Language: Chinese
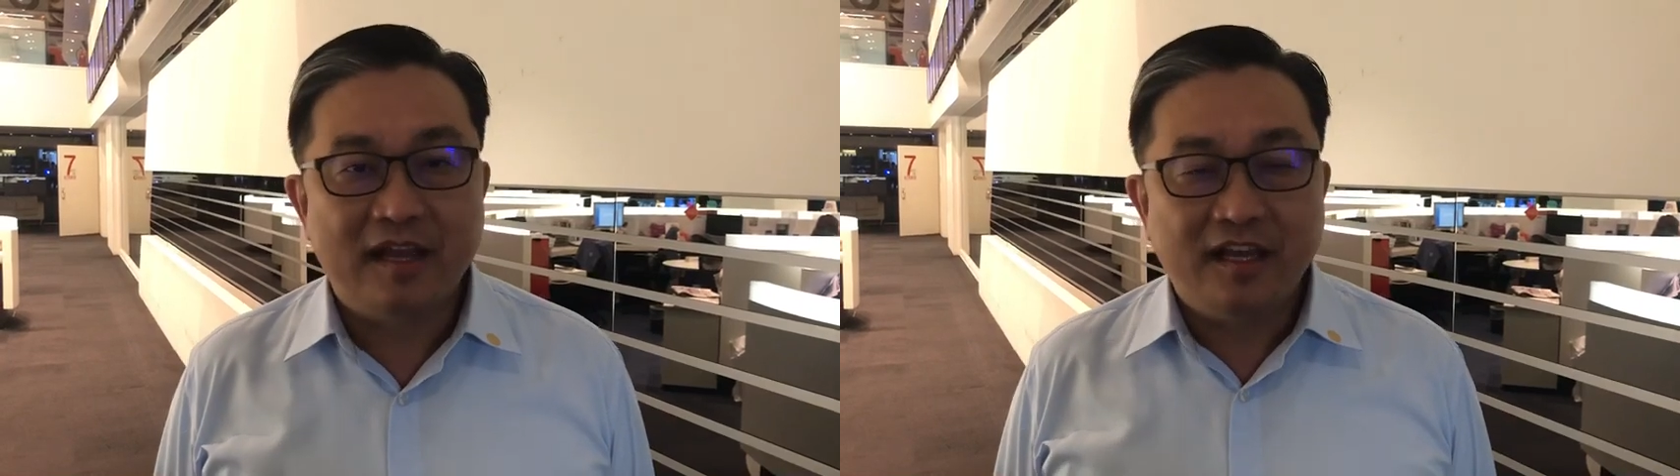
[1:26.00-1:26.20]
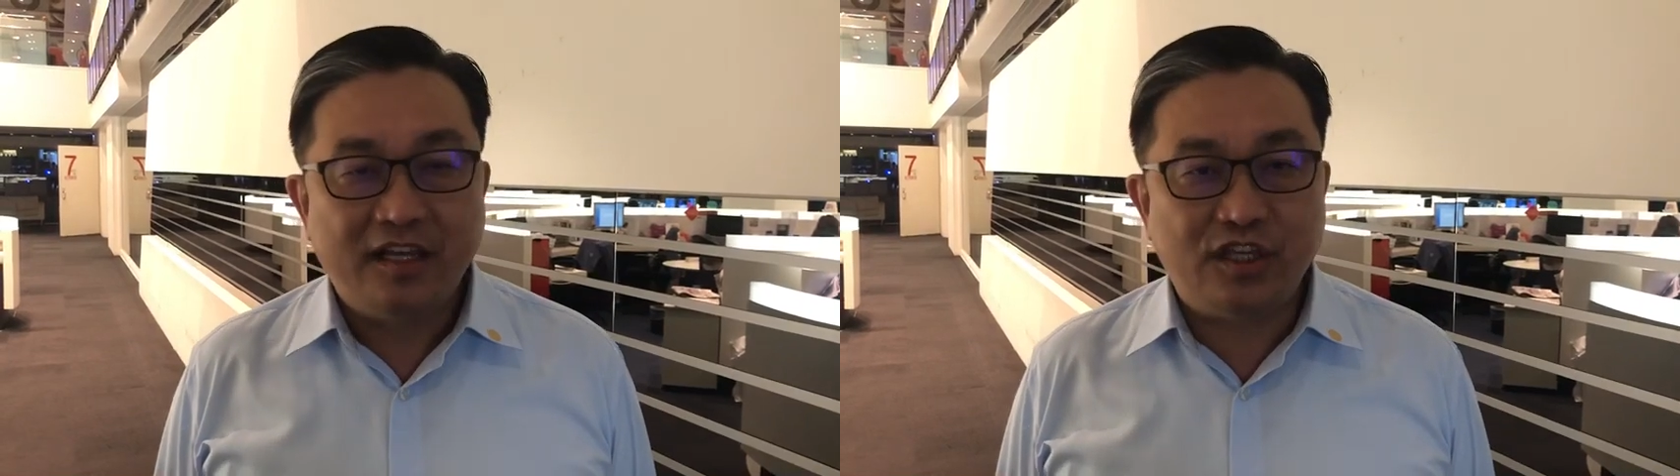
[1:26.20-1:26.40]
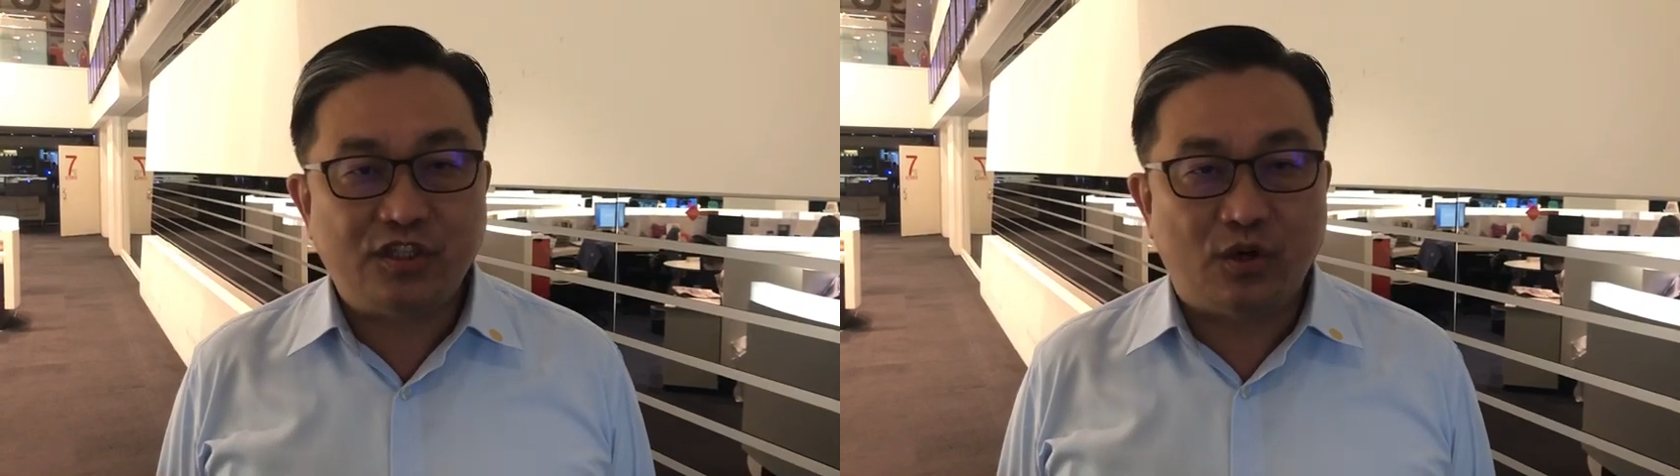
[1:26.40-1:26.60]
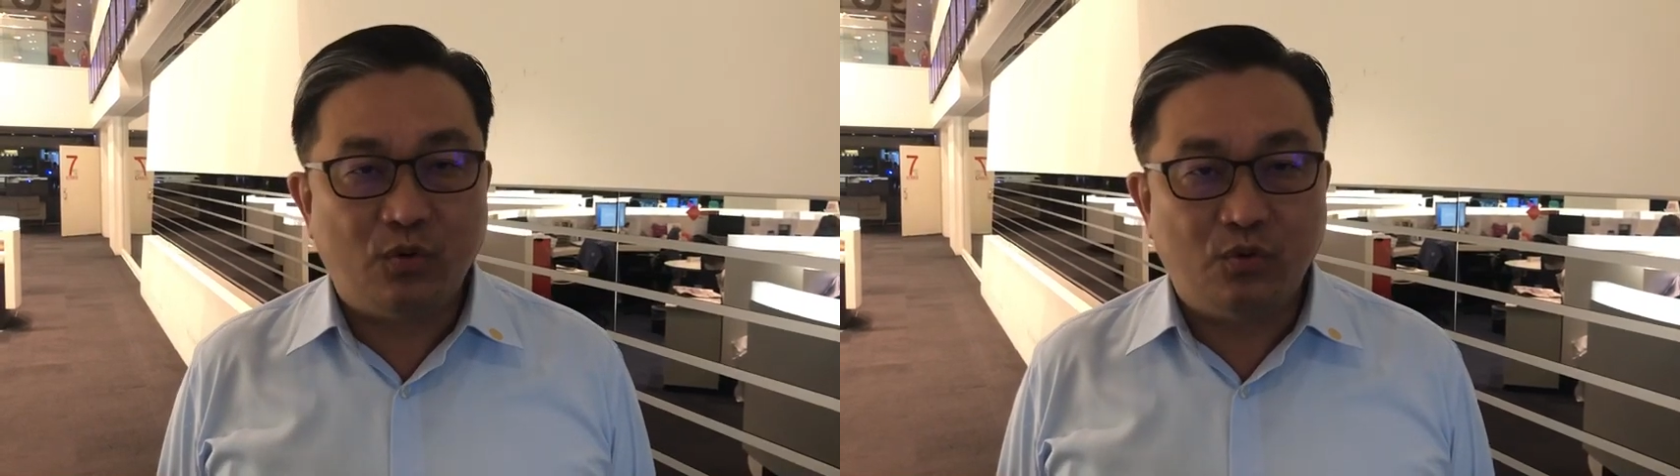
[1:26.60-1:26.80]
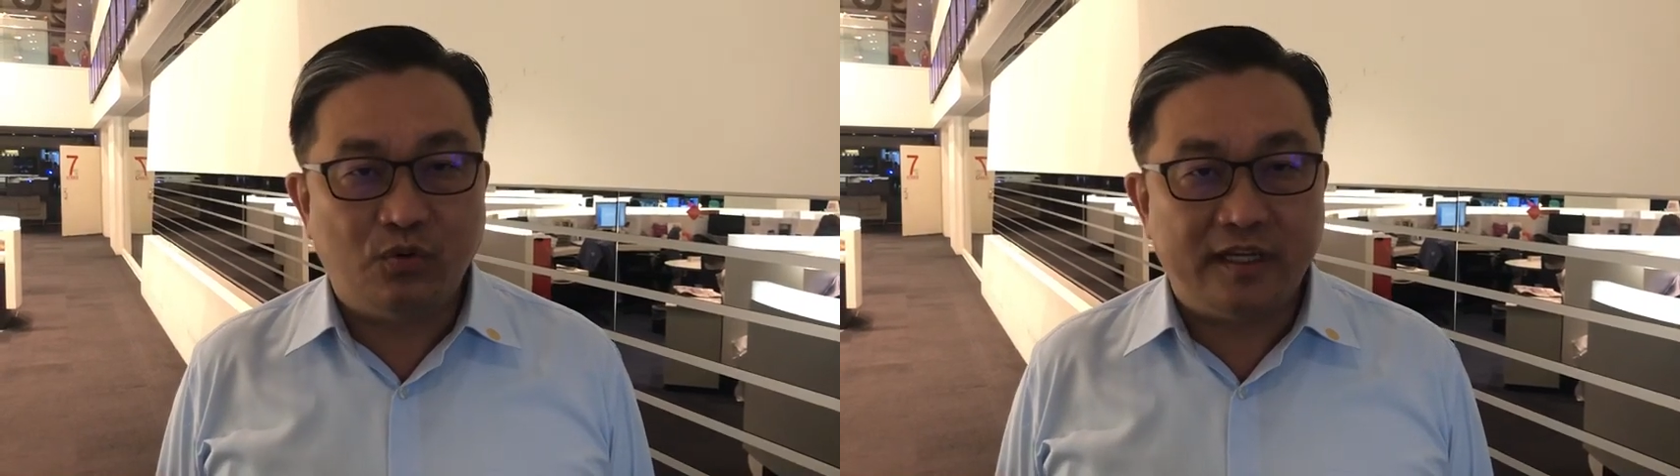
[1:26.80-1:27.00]
一九
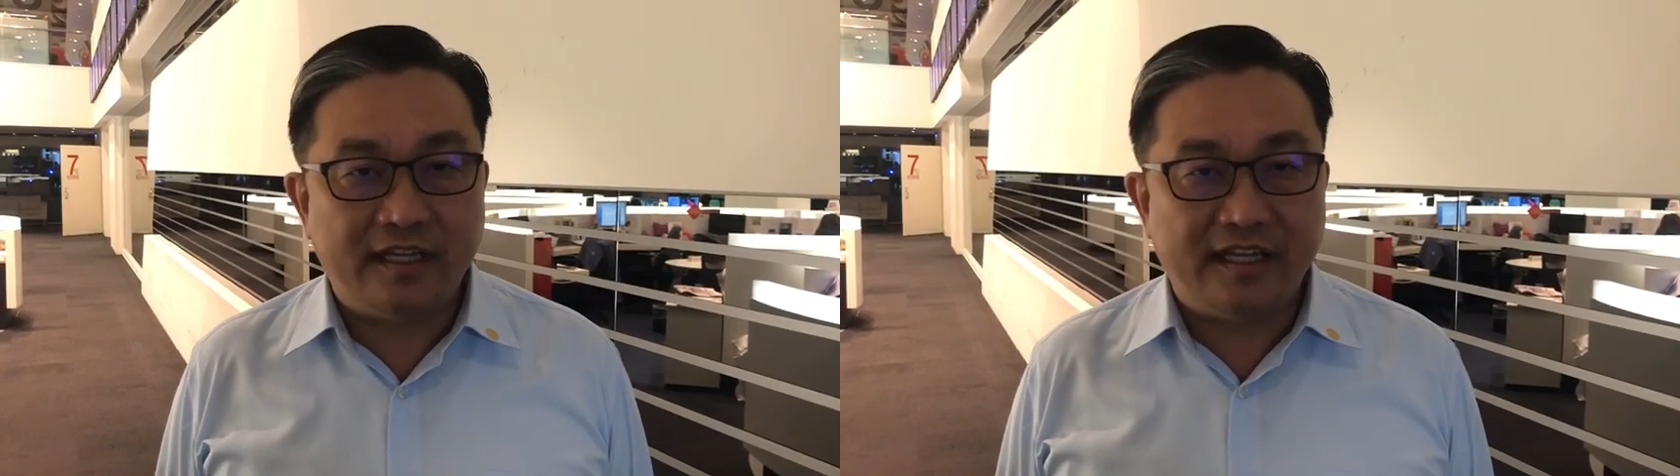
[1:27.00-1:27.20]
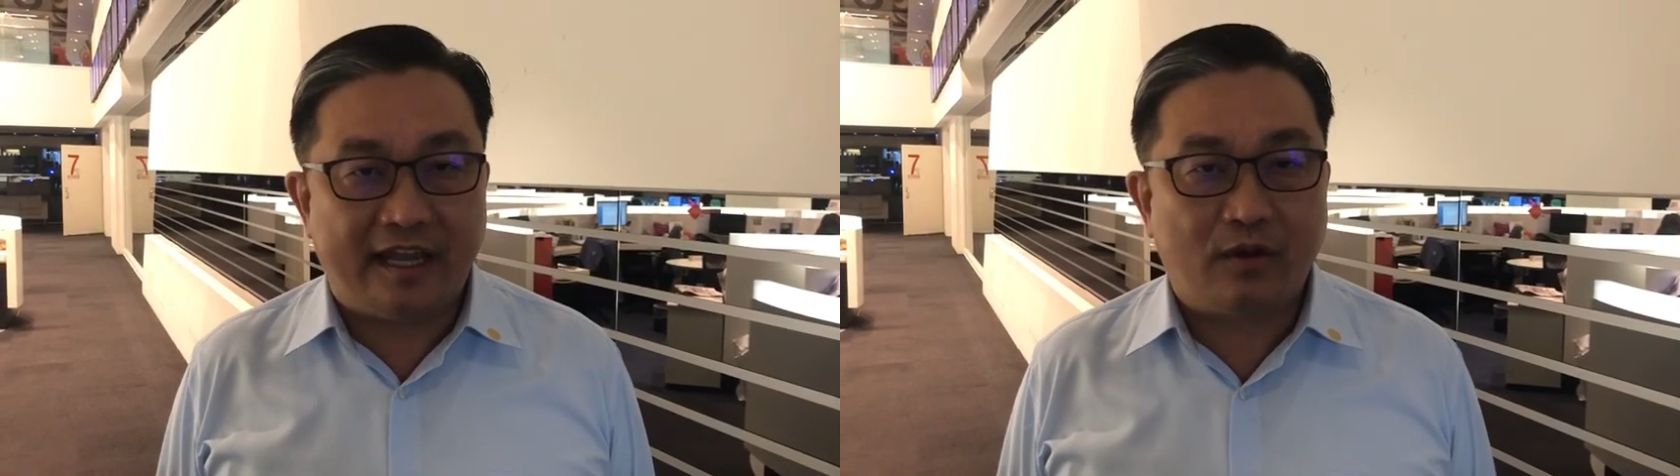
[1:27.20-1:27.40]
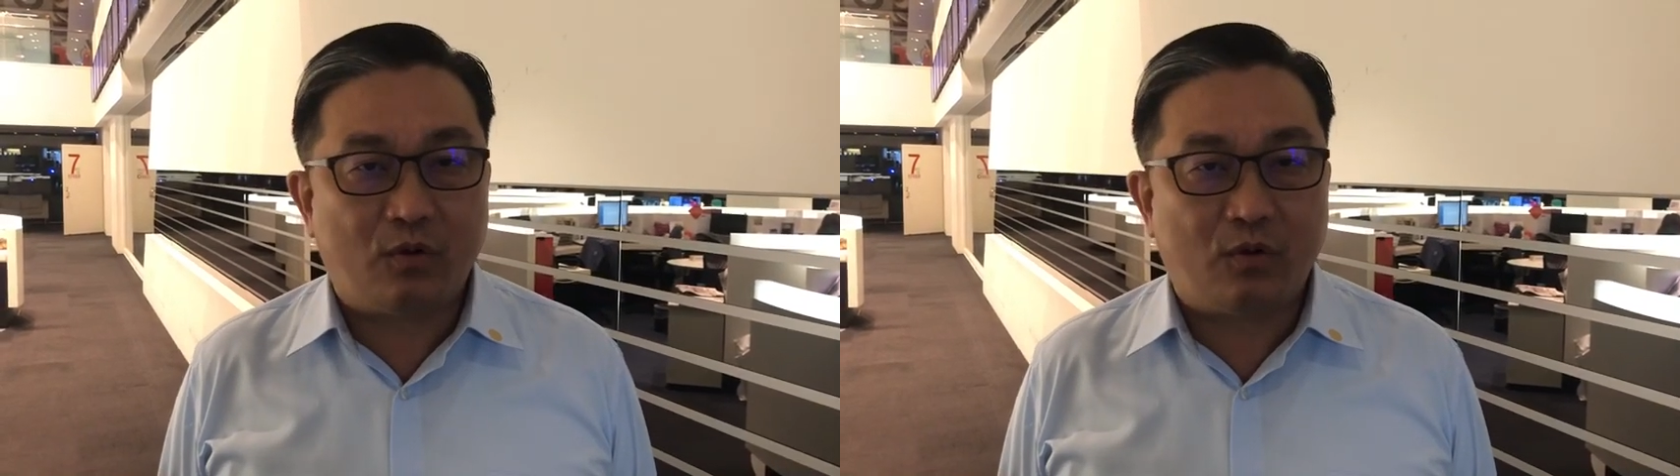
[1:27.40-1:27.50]
五零年